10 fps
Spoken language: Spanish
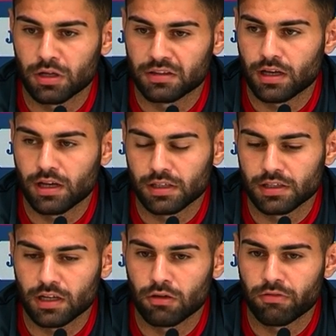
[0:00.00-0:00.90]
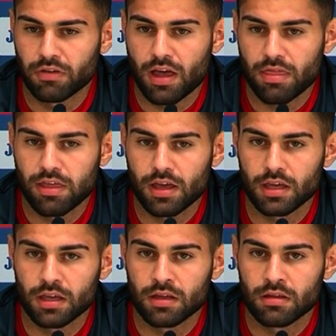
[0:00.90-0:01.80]
pues tenga esa confianza
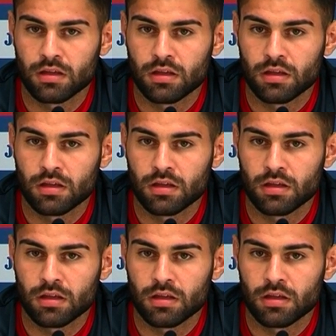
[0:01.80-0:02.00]
y,